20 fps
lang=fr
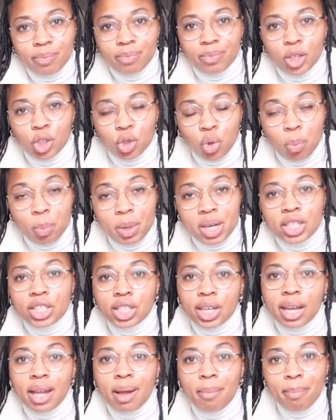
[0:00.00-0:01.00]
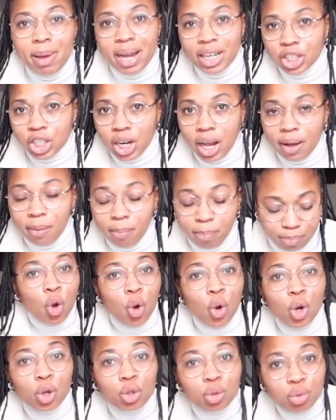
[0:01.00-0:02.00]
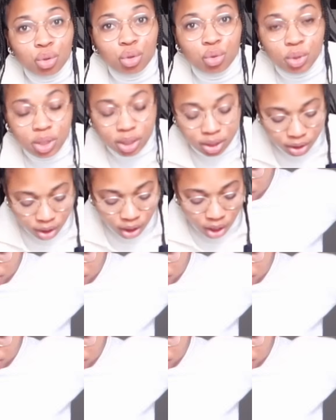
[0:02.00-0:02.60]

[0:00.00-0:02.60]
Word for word: chopés chez Bershka euh, tout de suite.